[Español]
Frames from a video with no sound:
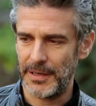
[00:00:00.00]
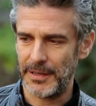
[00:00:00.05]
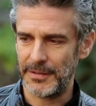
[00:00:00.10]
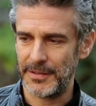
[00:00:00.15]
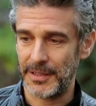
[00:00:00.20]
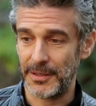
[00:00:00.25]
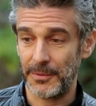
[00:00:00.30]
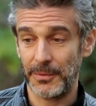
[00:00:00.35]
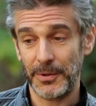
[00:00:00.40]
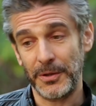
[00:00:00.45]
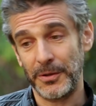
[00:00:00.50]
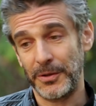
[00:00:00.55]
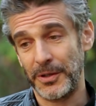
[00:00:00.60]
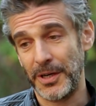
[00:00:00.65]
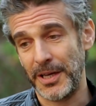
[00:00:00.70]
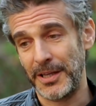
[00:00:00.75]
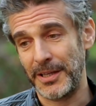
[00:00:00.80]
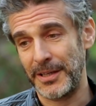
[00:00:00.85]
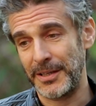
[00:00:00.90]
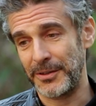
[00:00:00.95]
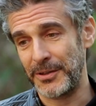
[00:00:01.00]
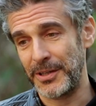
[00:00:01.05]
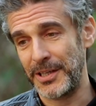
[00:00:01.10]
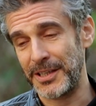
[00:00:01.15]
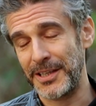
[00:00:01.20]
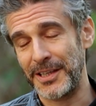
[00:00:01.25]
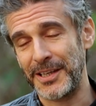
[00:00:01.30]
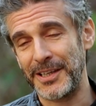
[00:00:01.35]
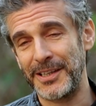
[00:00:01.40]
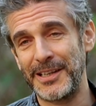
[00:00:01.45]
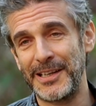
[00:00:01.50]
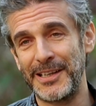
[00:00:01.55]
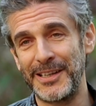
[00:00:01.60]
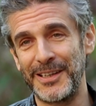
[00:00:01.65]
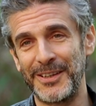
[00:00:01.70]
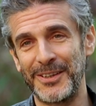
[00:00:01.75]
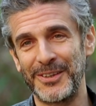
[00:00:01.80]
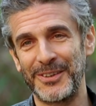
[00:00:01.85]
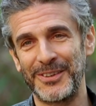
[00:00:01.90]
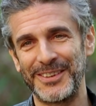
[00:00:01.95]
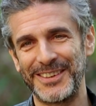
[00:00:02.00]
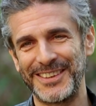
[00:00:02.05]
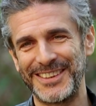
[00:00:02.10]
Así que bueno, nada, ojalá que quede lindo.